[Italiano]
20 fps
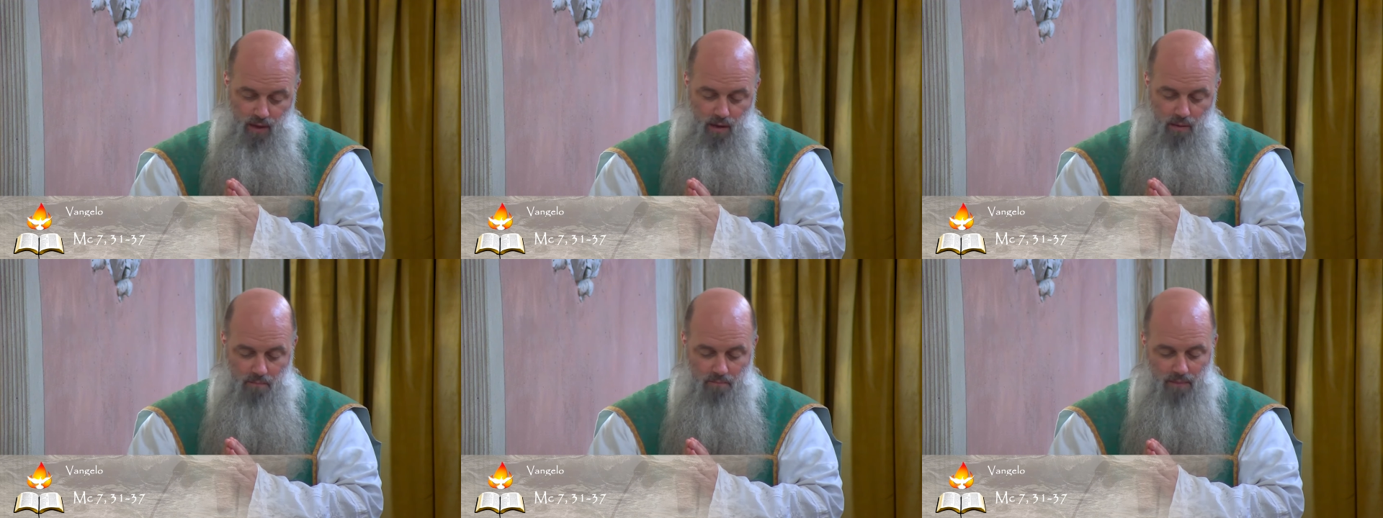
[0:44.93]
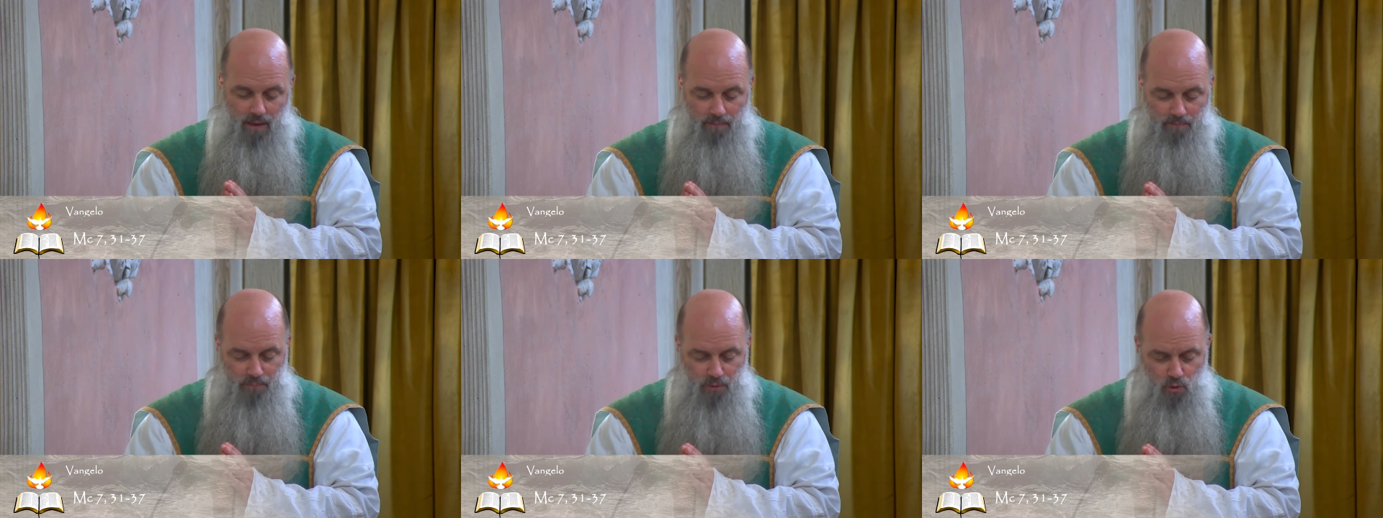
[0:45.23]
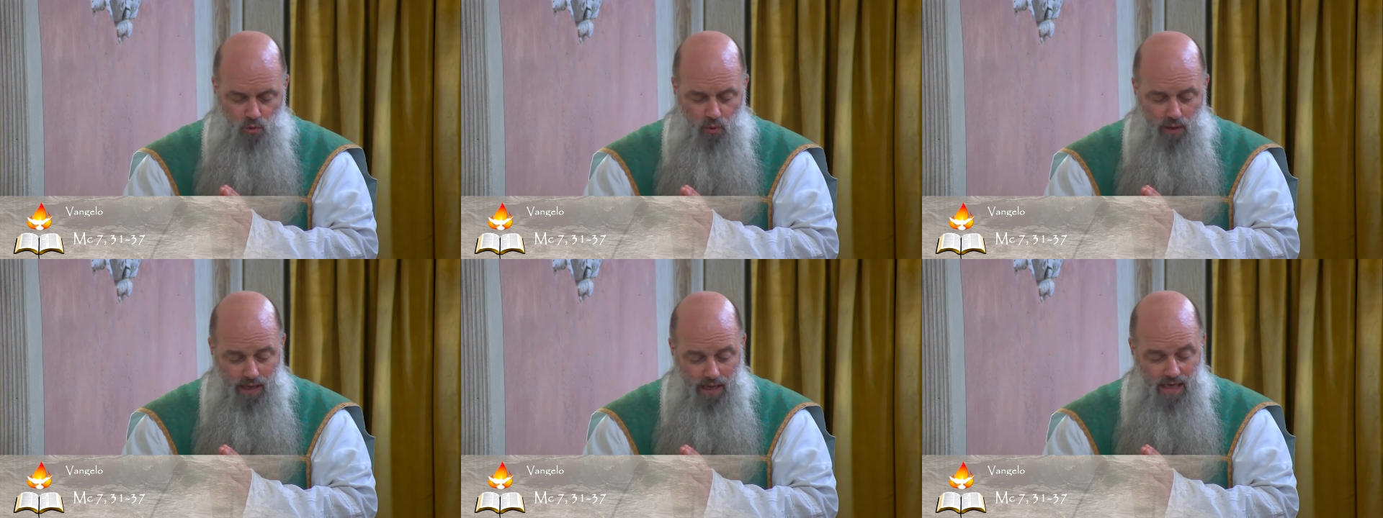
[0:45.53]
ma
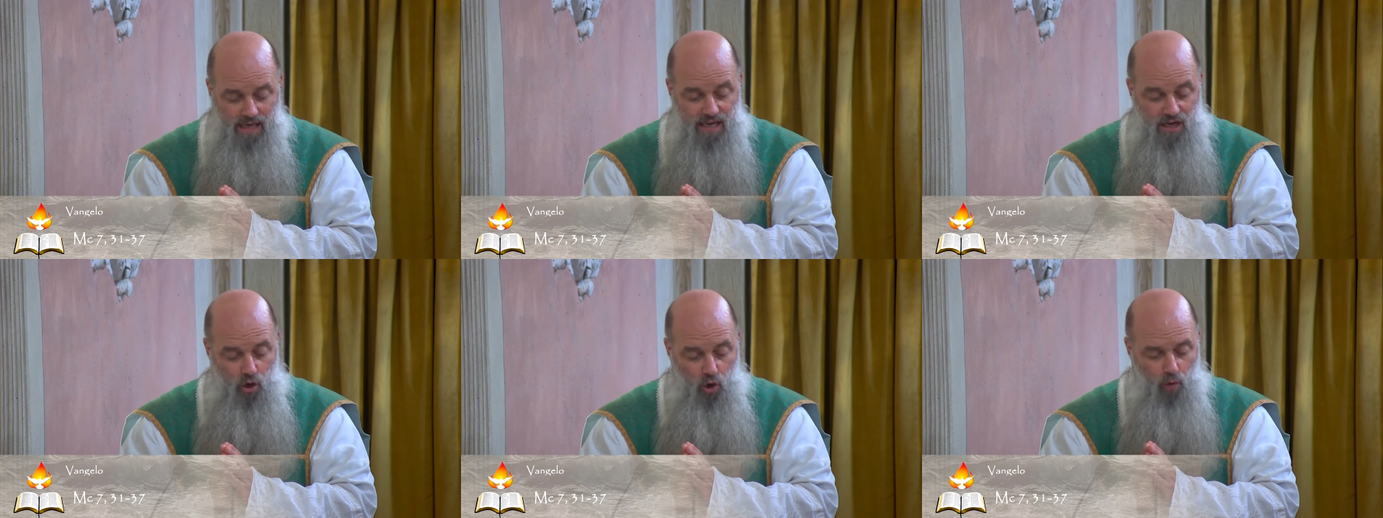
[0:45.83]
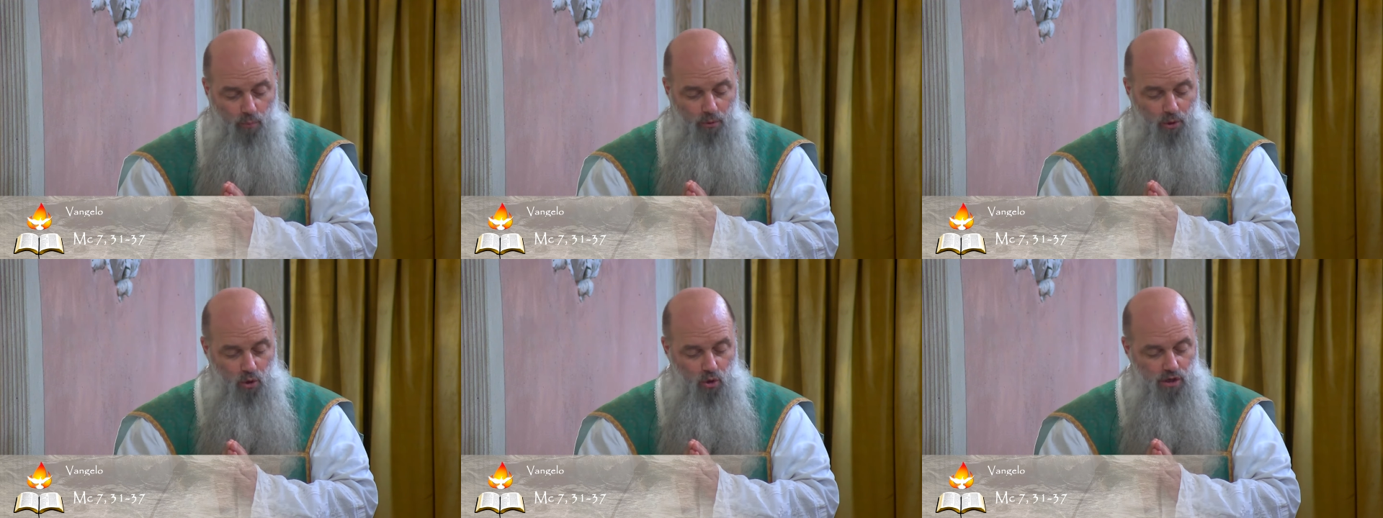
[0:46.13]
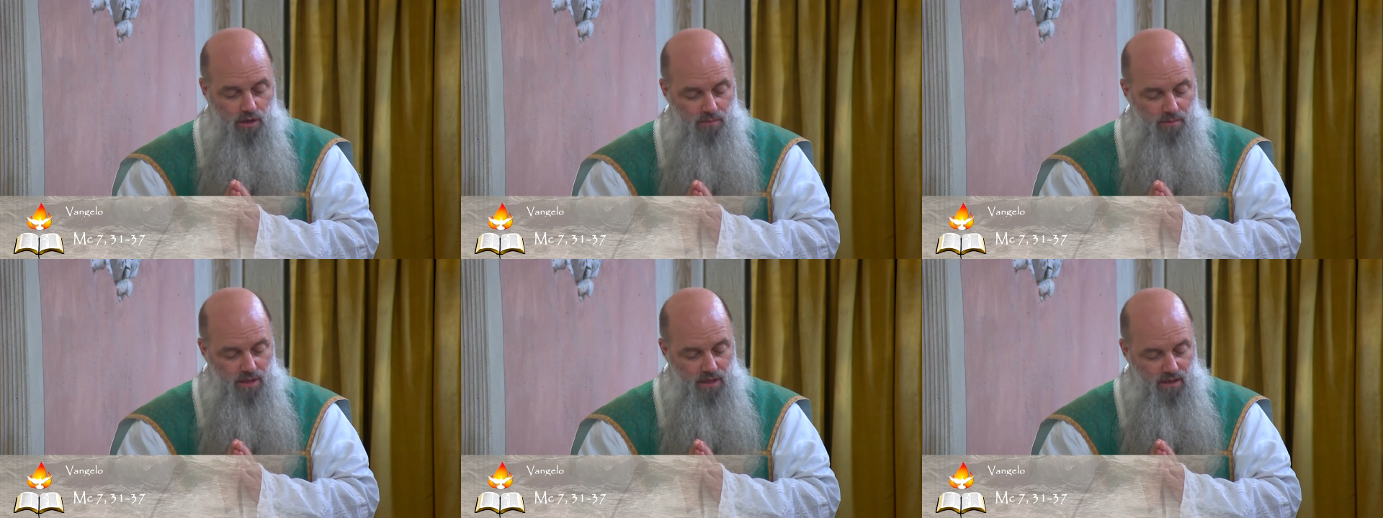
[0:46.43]
più egli lo
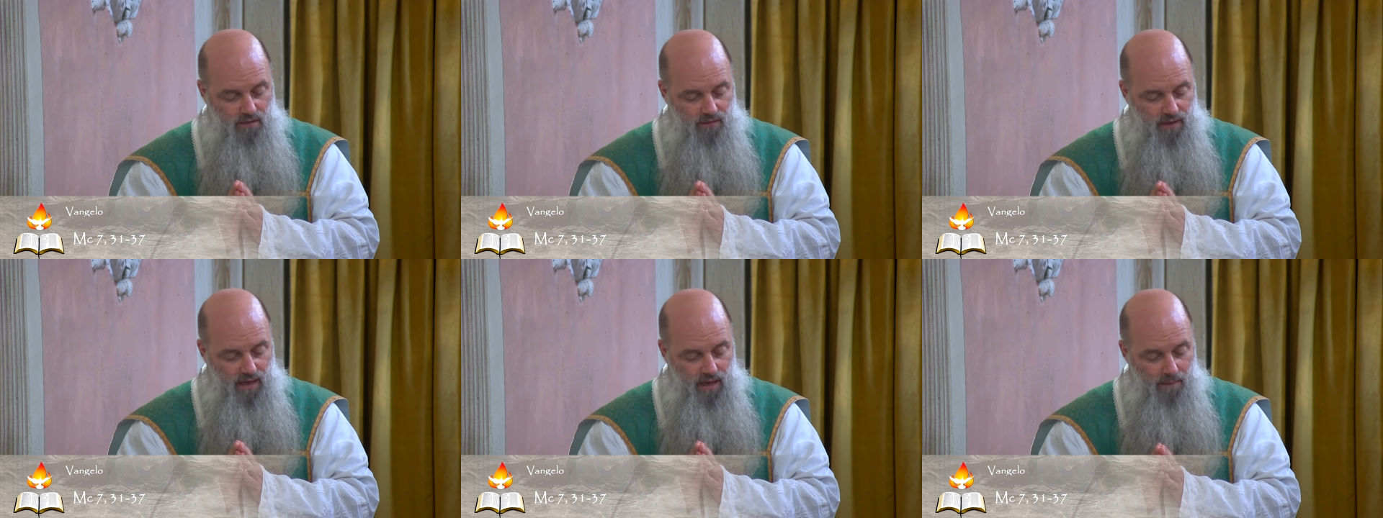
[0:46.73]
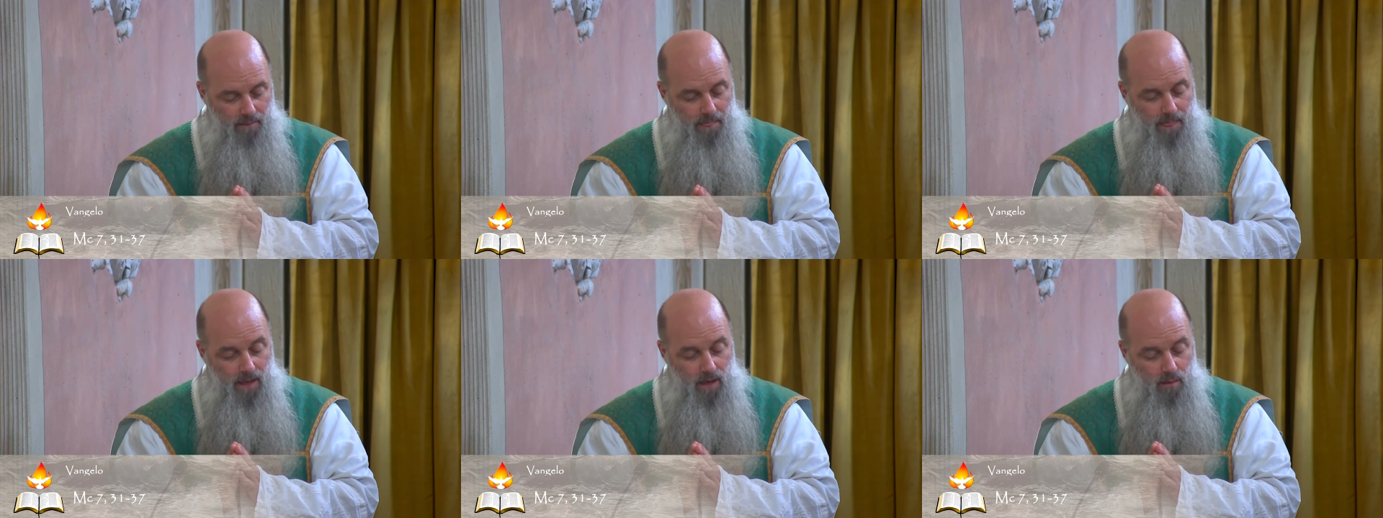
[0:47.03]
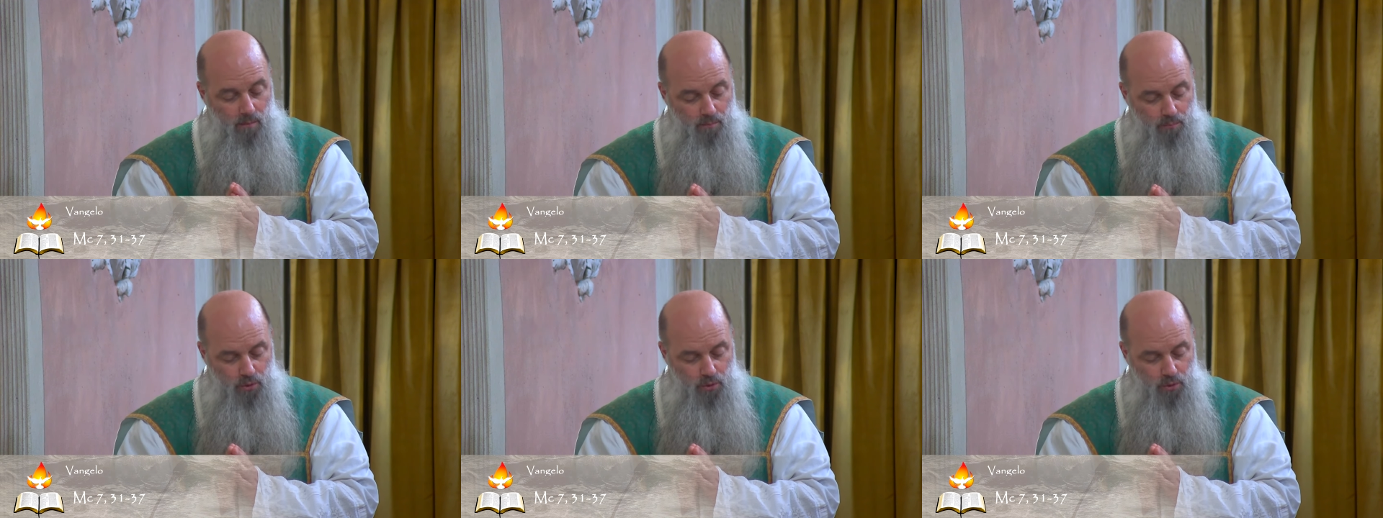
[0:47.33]
proibiva,